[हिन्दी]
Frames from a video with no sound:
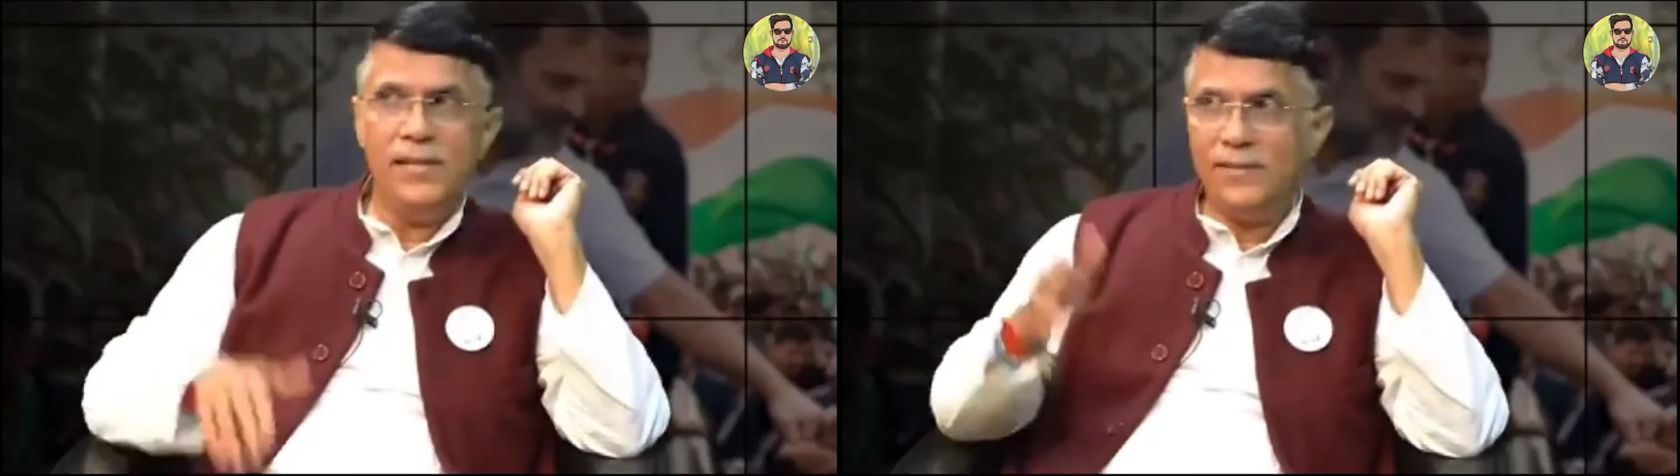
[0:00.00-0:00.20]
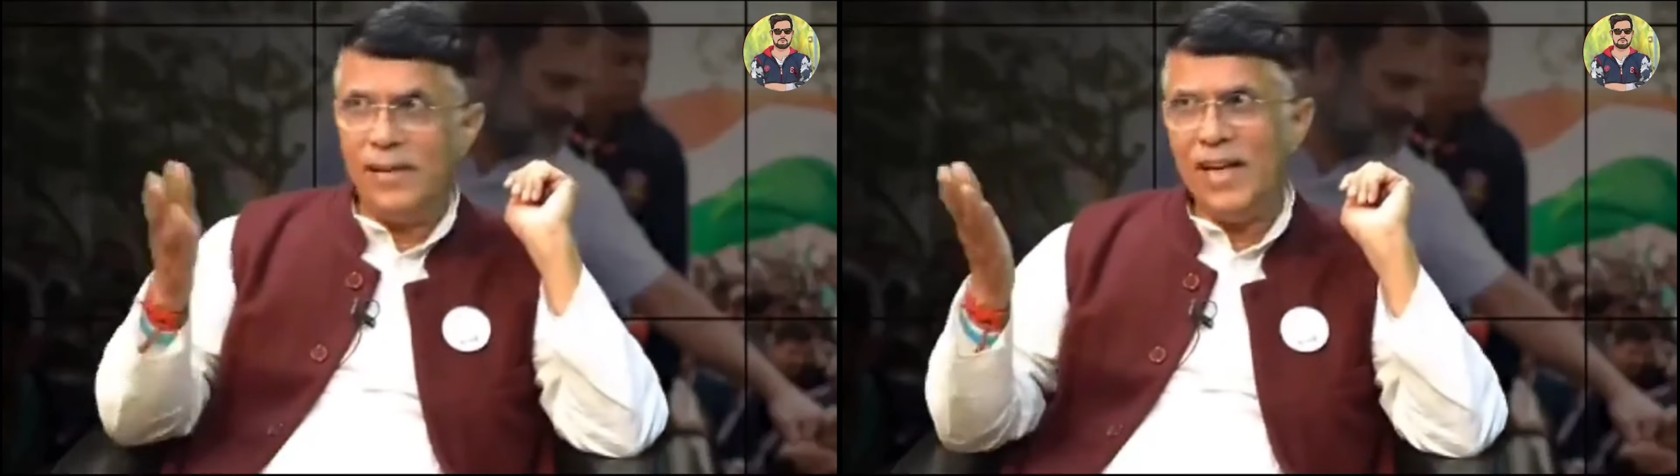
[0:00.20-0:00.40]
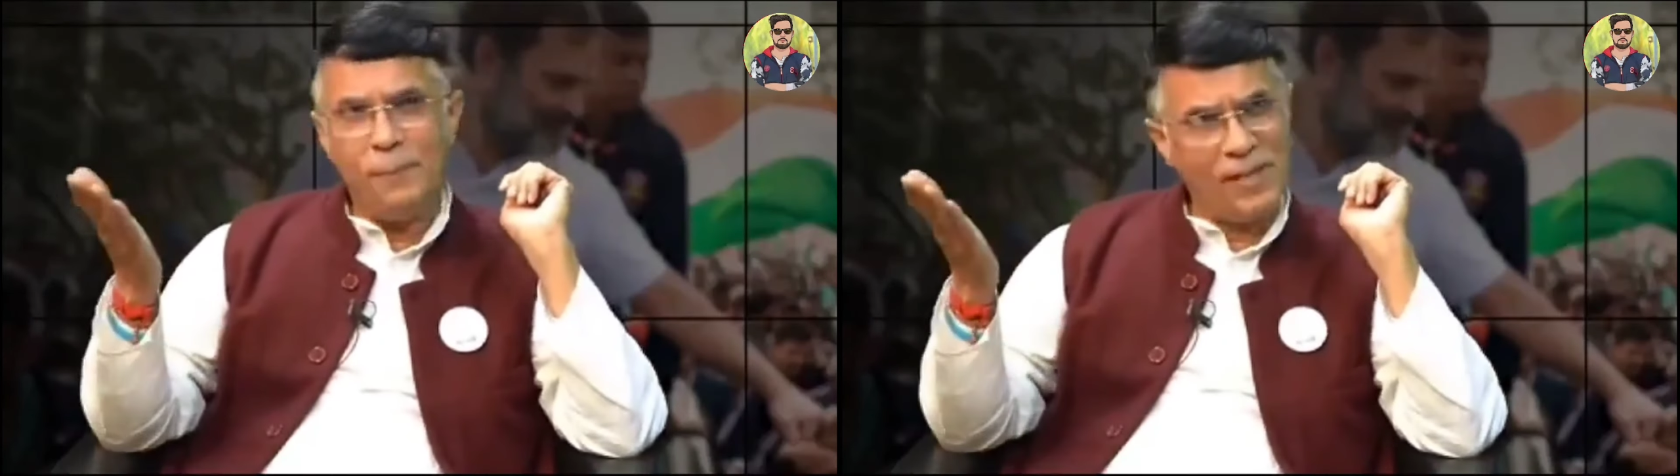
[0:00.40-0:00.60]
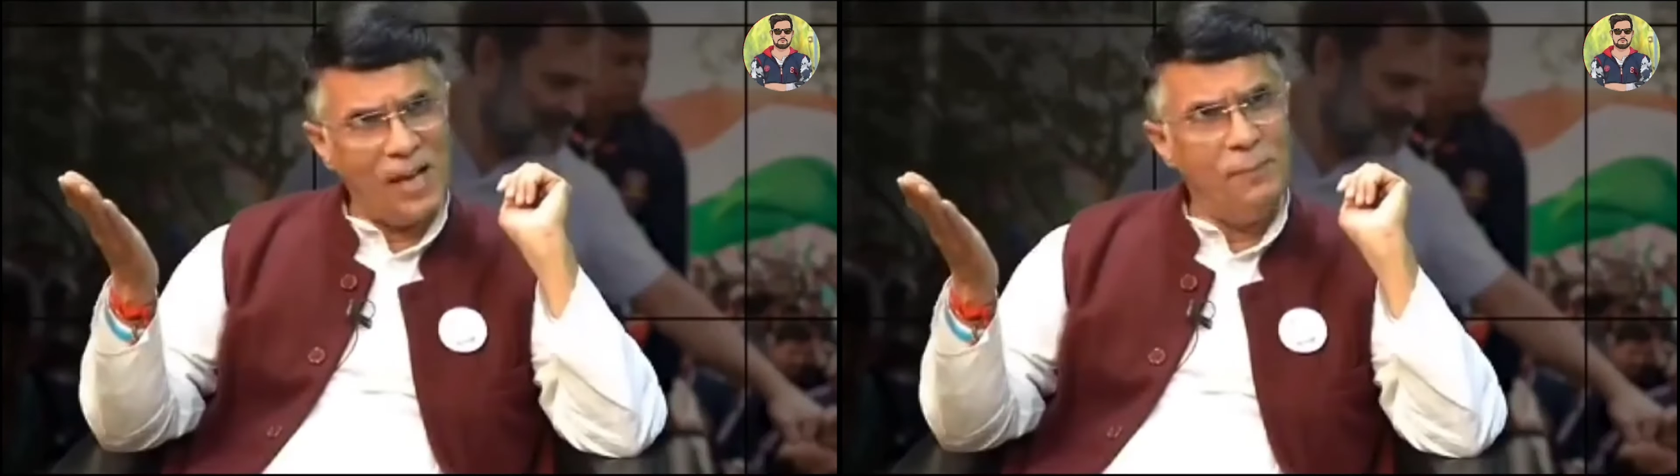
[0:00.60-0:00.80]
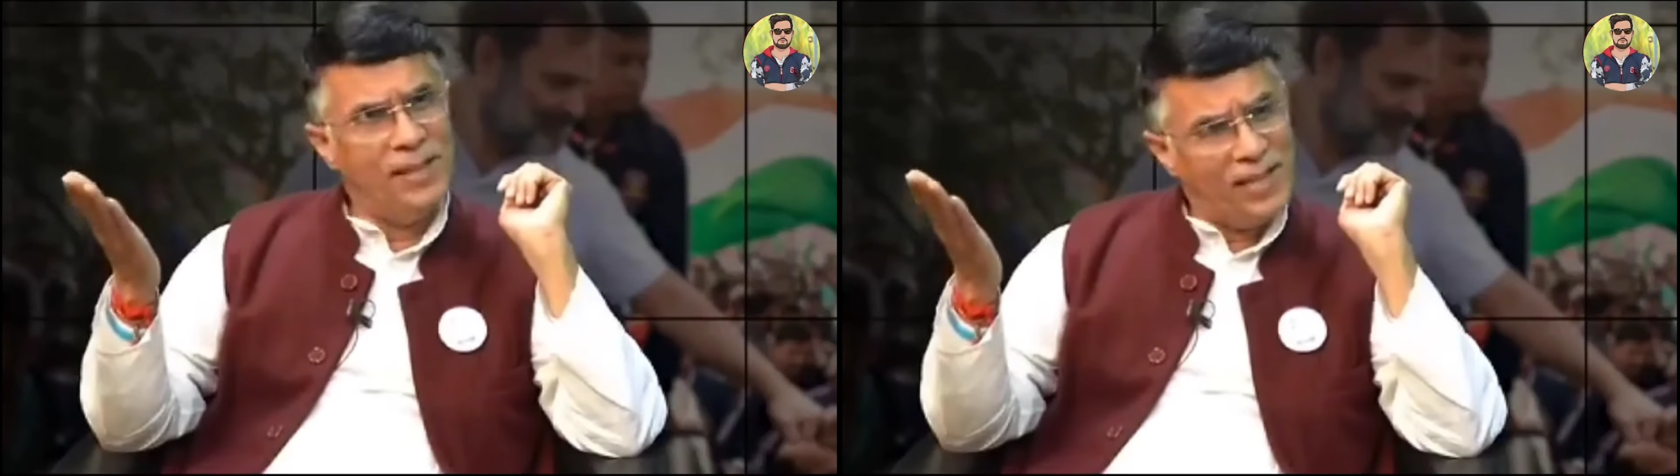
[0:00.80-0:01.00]
ये इस तरह का
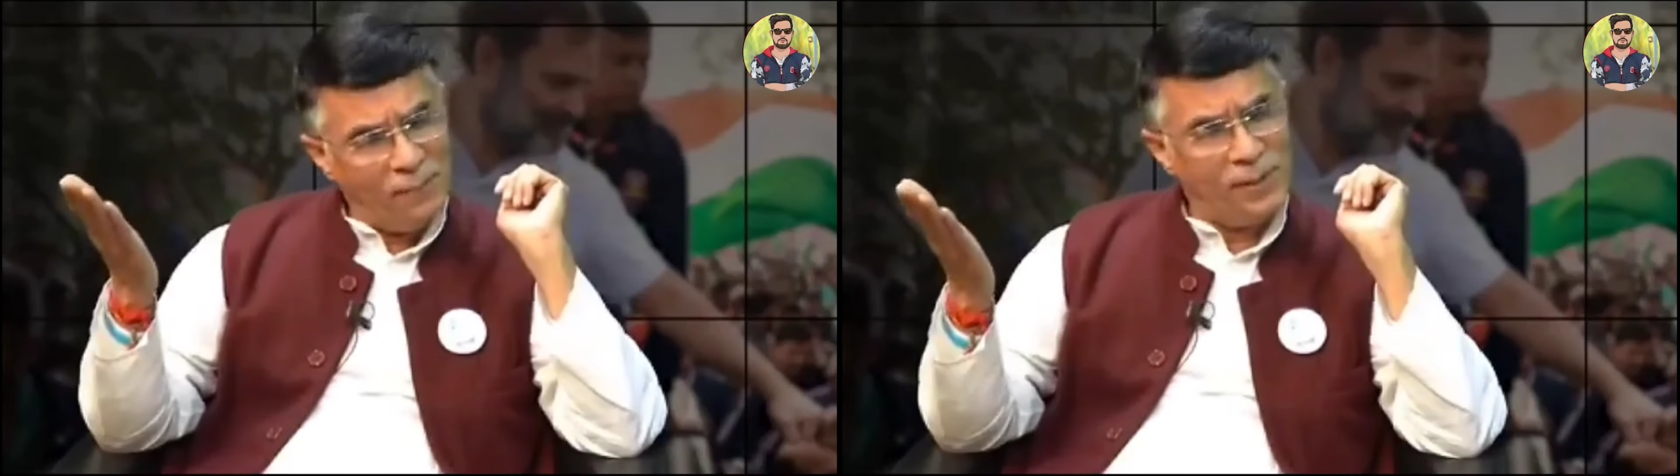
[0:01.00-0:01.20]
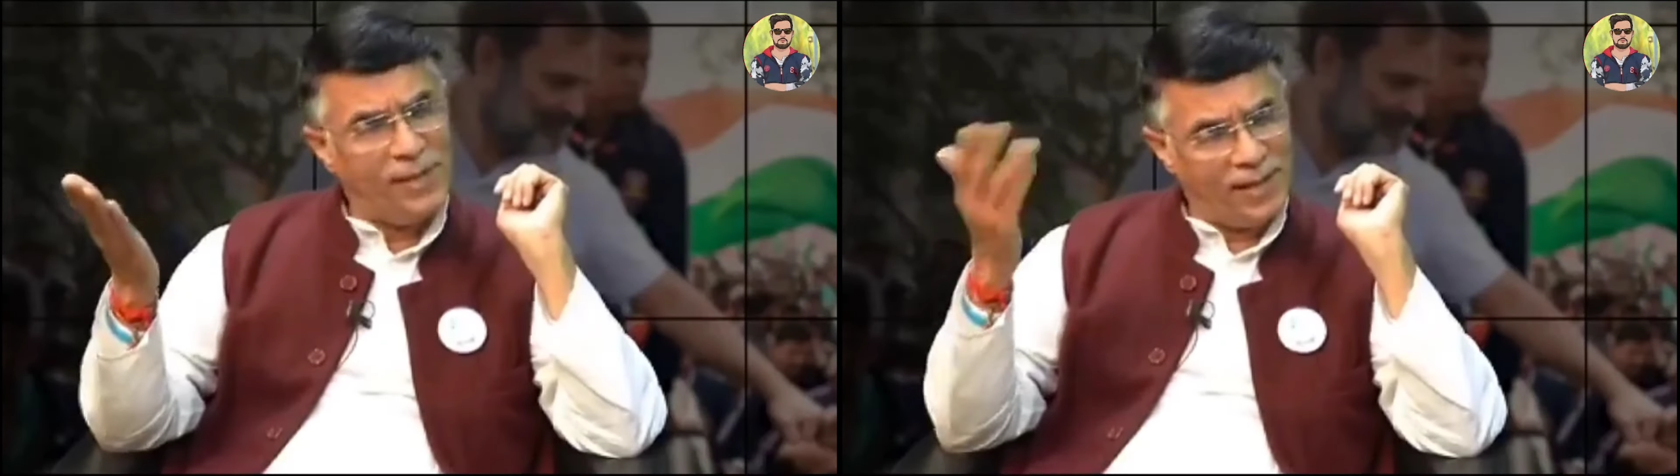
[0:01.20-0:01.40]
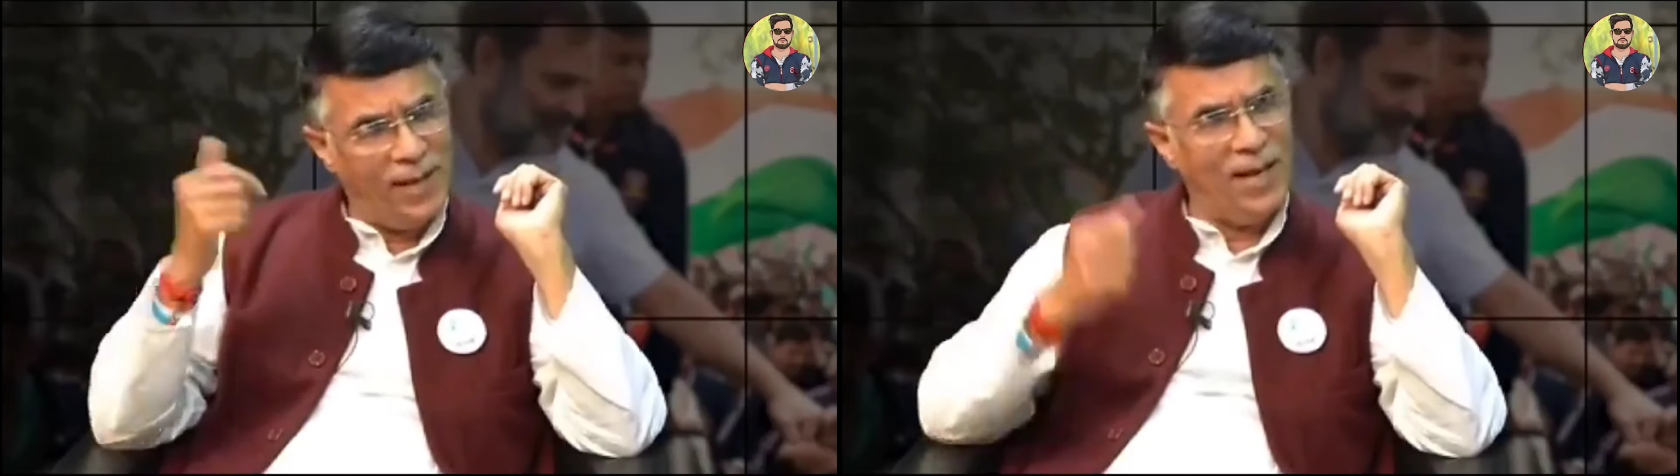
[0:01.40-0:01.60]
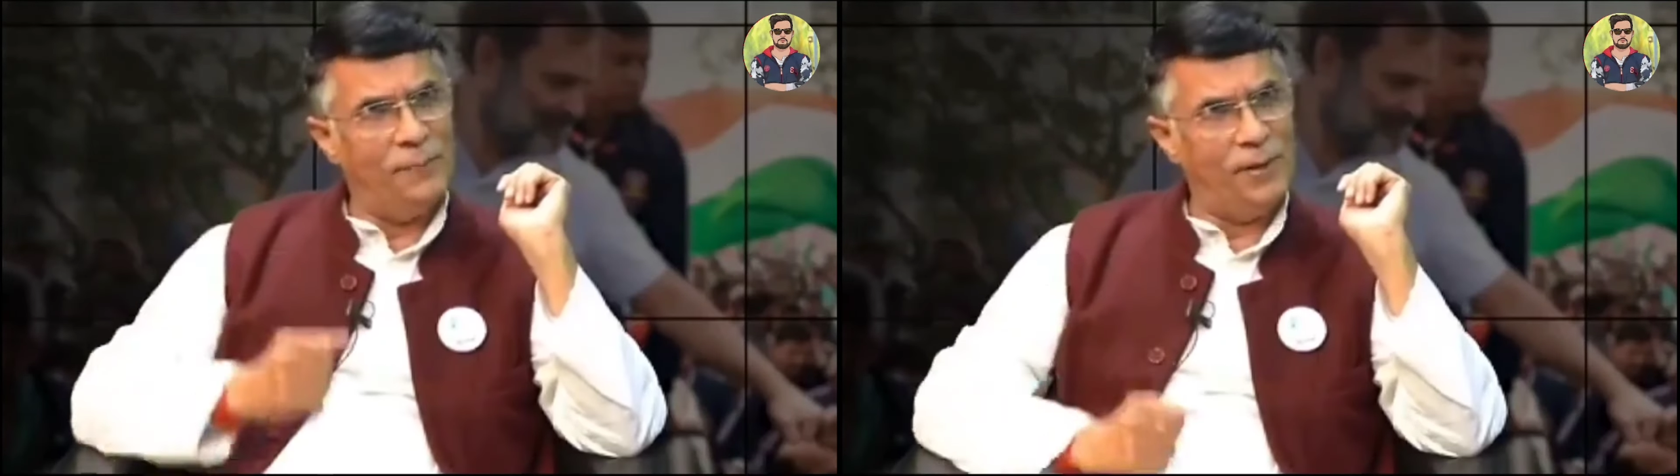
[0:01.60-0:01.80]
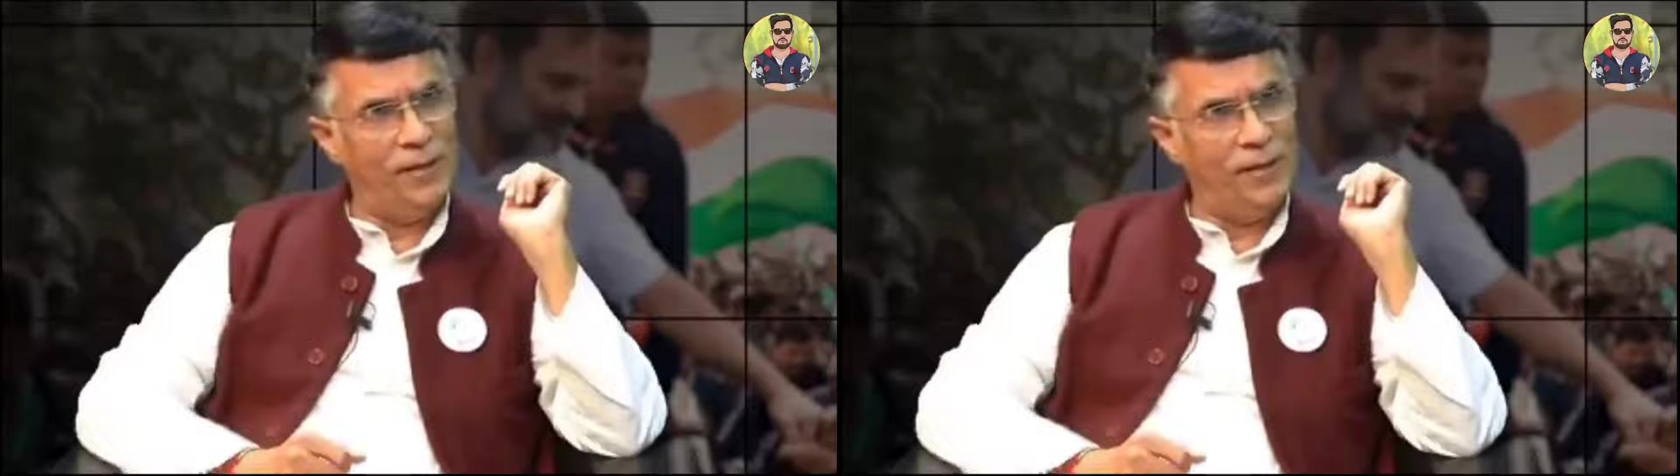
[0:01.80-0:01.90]
प्रधानमंत्री कभी देखा